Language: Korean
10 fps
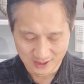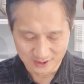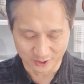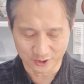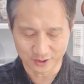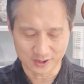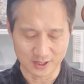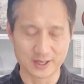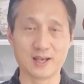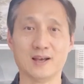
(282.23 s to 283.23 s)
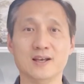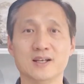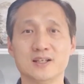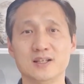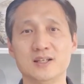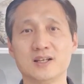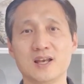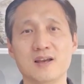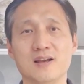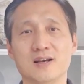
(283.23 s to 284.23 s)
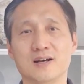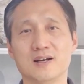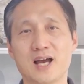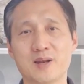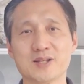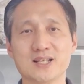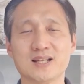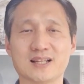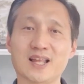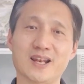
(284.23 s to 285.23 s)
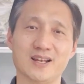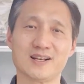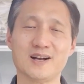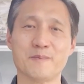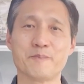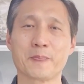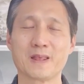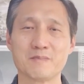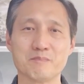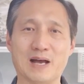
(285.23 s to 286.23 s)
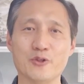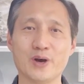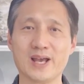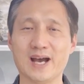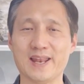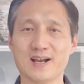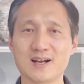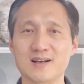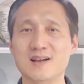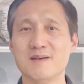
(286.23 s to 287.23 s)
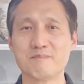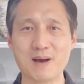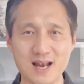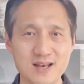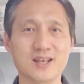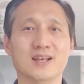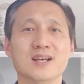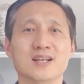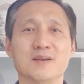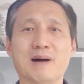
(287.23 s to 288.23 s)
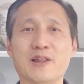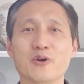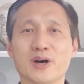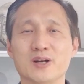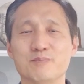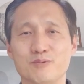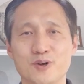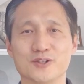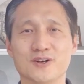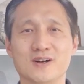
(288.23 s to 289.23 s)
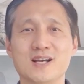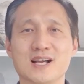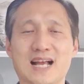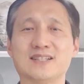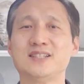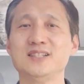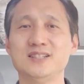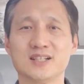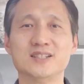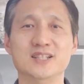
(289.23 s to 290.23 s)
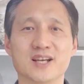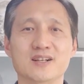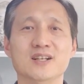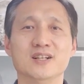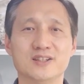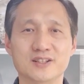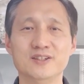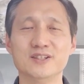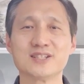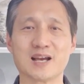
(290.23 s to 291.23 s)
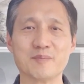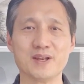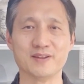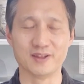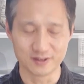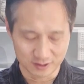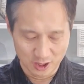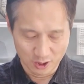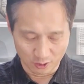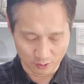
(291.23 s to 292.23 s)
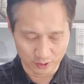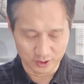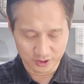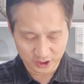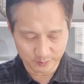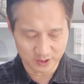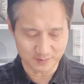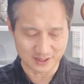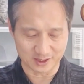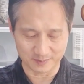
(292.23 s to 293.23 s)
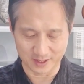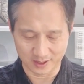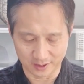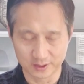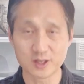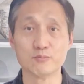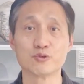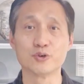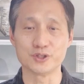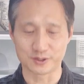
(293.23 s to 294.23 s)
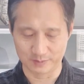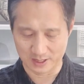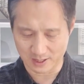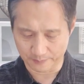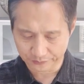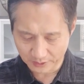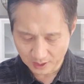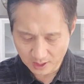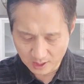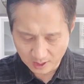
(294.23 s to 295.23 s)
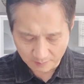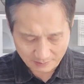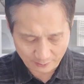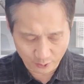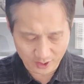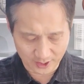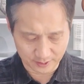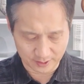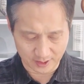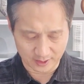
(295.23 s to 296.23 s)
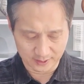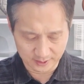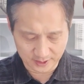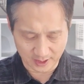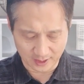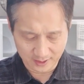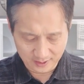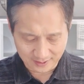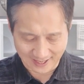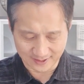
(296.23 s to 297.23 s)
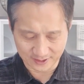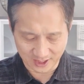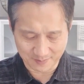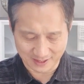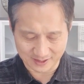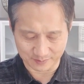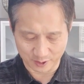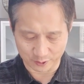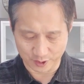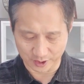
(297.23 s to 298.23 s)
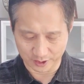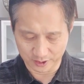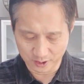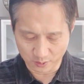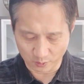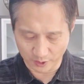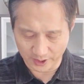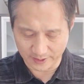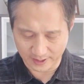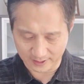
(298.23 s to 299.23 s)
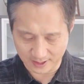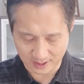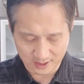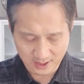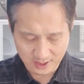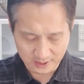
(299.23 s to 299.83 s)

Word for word: 자, 어쨌든 간에 이렇게 어, 하늘 사자 나타나니까 만화의 아내가 빨리 만화를 불러서 같이 이제 그 이야기를 듣는 장면인데요. 오늘 12절 말씀에 이렇게 묻고 있습니다. 만화가 이르되 이제 당신의 말씀대로 되기를 원하나이다.